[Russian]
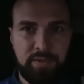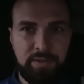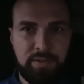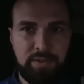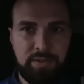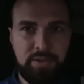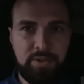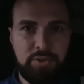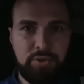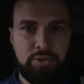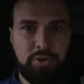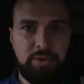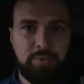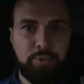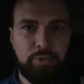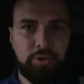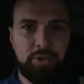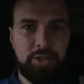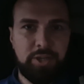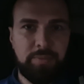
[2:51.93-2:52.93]
Здесь у
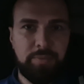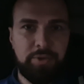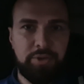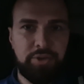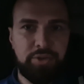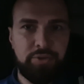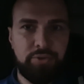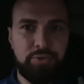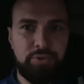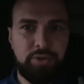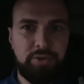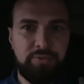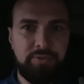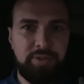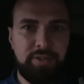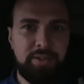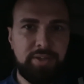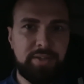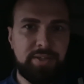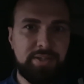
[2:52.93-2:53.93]
ребенка обычную
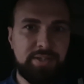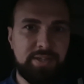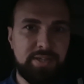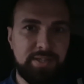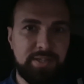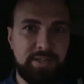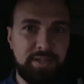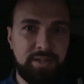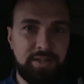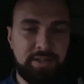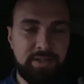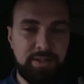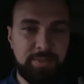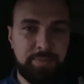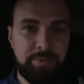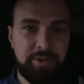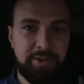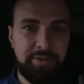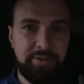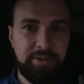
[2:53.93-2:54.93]
РВИ, рассказали, как
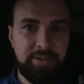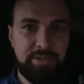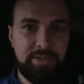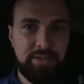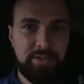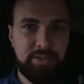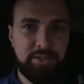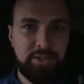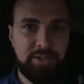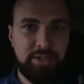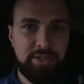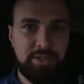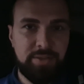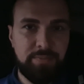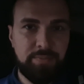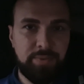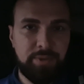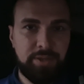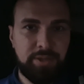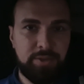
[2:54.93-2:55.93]
правильно снижать
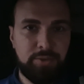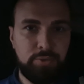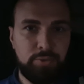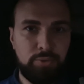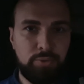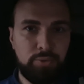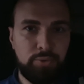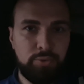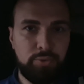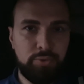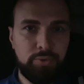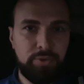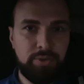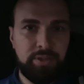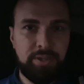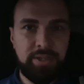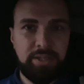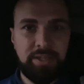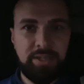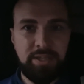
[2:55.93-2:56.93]
температуру
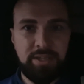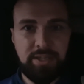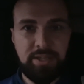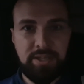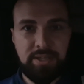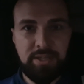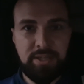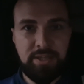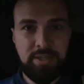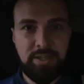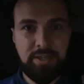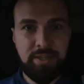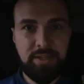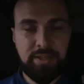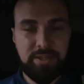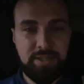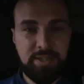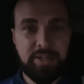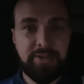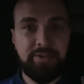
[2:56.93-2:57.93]
и
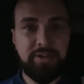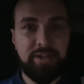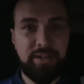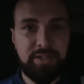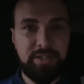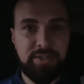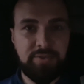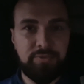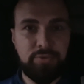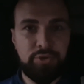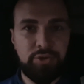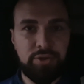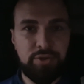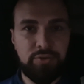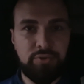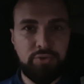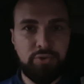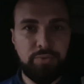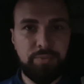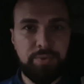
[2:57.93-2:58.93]
оставили актив
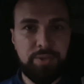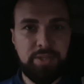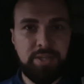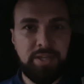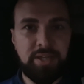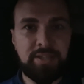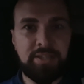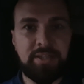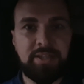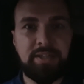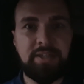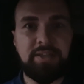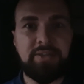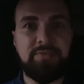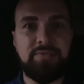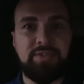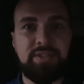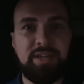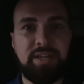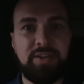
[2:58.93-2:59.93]
участкового педиатра,
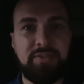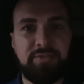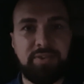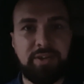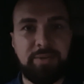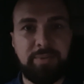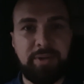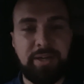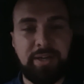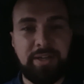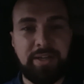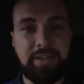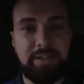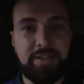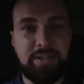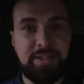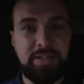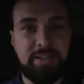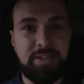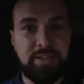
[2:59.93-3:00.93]
взяли формальный
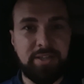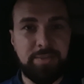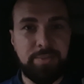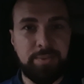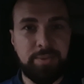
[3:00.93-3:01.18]
отказ от,